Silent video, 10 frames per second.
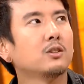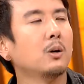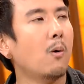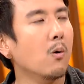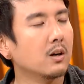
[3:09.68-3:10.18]

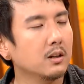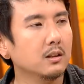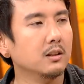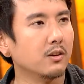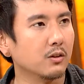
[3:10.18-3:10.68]
ชั่วโมงครึ่ง
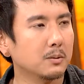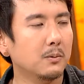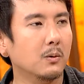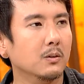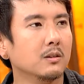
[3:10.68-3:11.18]
หรือ2ชั่ว
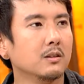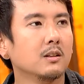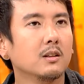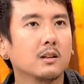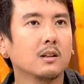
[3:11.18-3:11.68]
โมง
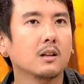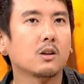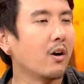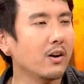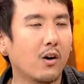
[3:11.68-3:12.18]

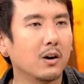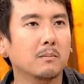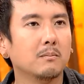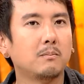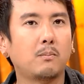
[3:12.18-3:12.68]
ก่อนนอน
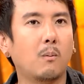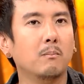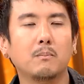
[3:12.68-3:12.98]
ผม